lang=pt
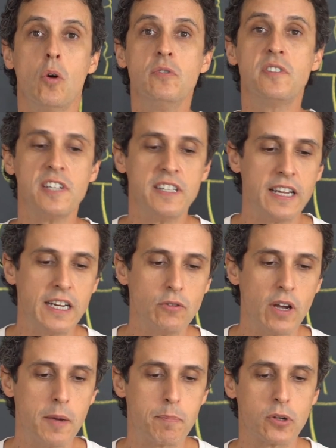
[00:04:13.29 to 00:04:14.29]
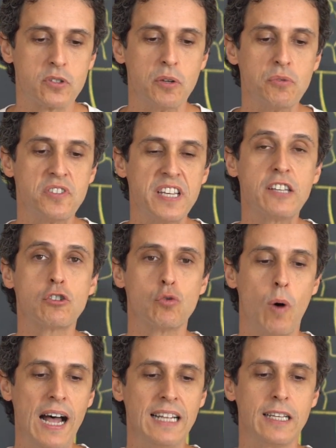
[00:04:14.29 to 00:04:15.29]
Considerando a reprodução
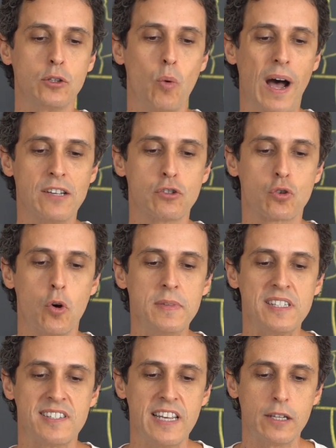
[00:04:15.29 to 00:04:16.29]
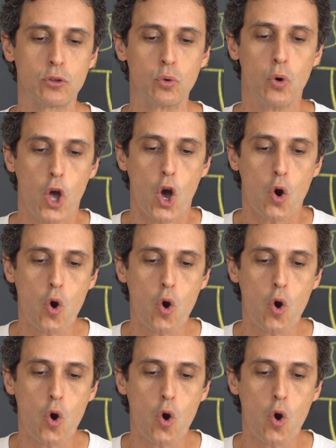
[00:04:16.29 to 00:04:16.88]
sexuada do ascomiceto,